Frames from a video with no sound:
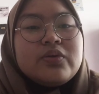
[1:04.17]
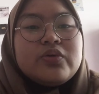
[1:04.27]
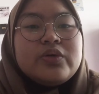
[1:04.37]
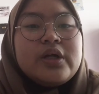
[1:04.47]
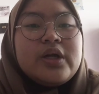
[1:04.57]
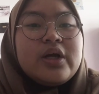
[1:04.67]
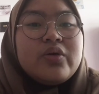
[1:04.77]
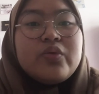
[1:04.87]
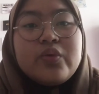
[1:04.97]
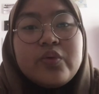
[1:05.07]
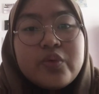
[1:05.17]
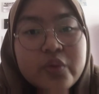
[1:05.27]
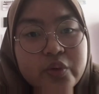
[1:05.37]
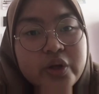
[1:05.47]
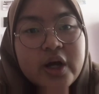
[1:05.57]
juga dengan
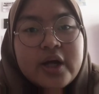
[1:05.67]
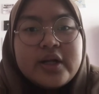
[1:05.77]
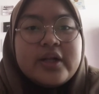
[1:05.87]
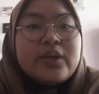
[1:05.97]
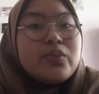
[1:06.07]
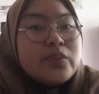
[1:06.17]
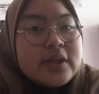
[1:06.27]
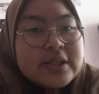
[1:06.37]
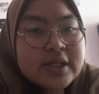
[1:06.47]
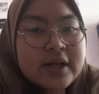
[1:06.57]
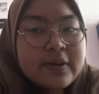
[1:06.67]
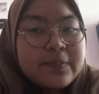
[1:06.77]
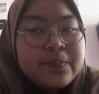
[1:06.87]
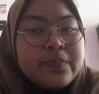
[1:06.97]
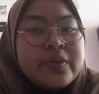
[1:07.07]
guru-guru yang ada di Mumtaza uh,
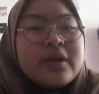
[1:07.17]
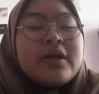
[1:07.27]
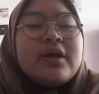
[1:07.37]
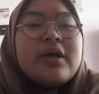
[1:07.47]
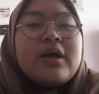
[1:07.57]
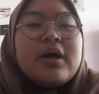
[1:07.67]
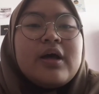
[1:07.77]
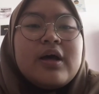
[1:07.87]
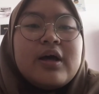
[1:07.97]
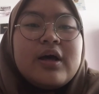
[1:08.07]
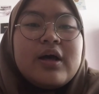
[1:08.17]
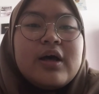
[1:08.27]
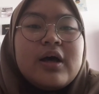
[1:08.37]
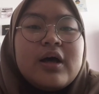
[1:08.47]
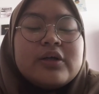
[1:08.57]

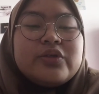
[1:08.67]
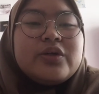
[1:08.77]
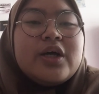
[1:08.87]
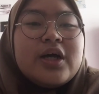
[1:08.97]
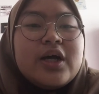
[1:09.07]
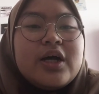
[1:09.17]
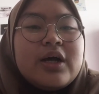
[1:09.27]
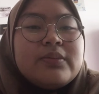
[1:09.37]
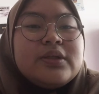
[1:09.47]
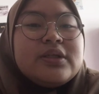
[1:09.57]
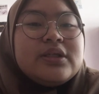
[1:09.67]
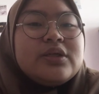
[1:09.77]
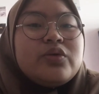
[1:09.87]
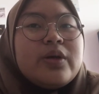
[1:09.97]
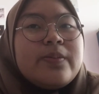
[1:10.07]
eh, juga kami di sini
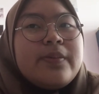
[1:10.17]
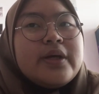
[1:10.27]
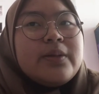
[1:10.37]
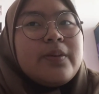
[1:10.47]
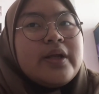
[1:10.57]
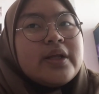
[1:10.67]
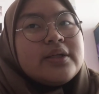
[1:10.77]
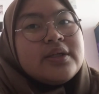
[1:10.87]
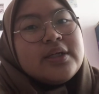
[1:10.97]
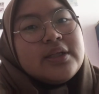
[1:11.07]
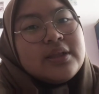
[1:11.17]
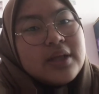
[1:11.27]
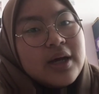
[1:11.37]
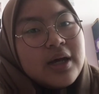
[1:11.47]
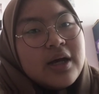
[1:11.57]
udah bagi banyak
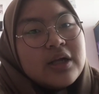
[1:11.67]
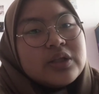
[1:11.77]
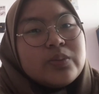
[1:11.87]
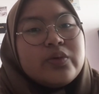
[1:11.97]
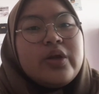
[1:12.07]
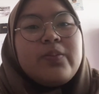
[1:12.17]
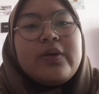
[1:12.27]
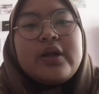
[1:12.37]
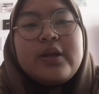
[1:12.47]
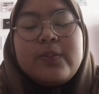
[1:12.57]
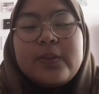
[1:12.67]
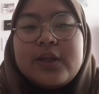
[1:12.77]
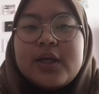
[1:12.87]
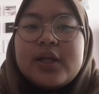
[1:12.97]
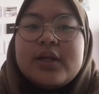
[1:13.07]
cerita ataupun
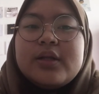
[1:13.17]
impian-impian